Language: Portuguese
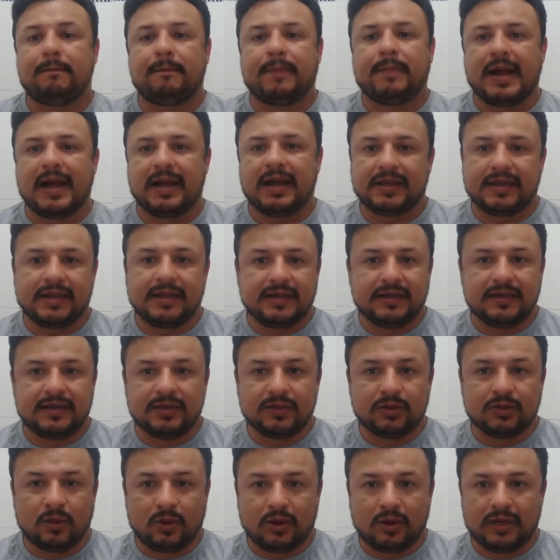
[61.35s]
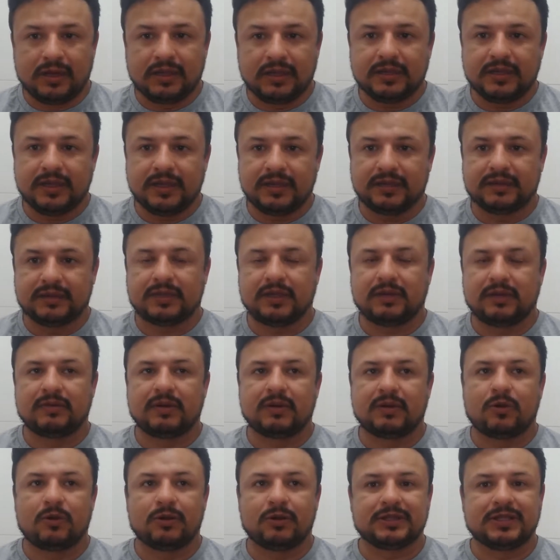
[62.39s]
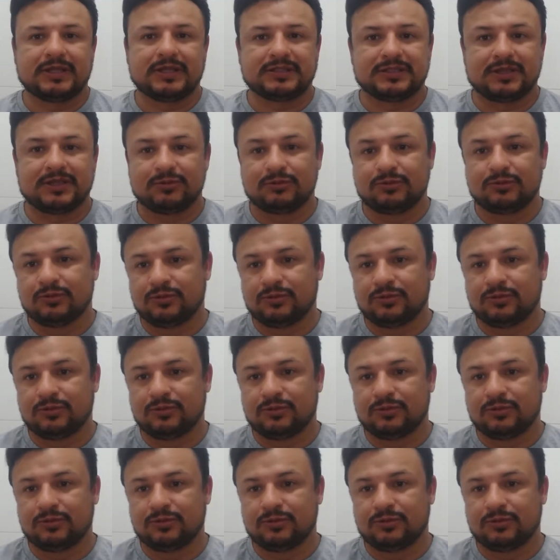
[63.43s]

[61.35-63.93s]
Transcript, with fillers: paga ele em dólar, então a cotação